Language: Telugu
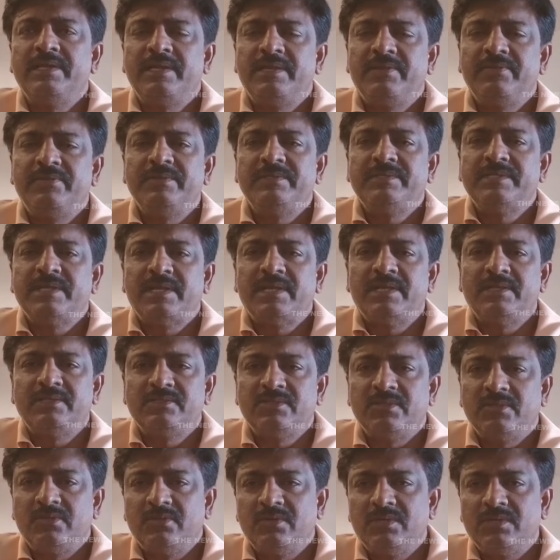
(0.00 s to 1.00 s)
టీవీ
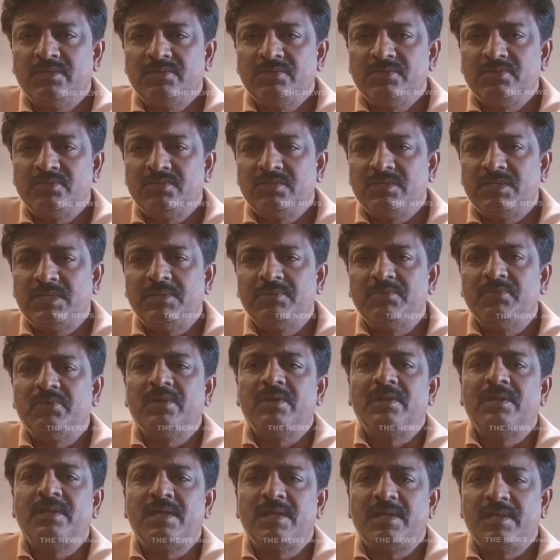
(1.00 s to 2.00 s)
ఛానల్స్లో కూడా చూస్తున్నాం
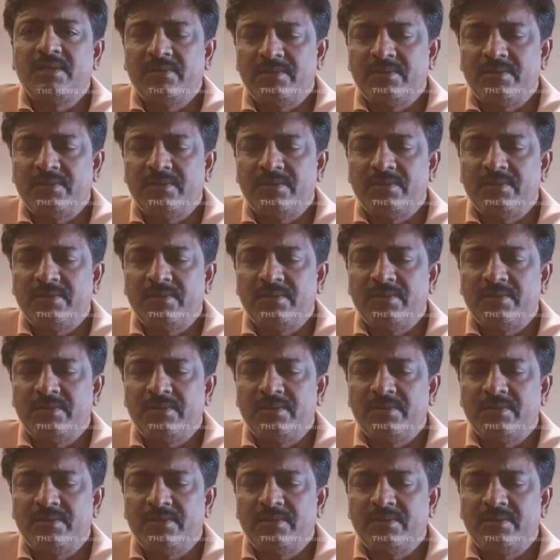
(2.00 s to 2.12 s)
వర్రా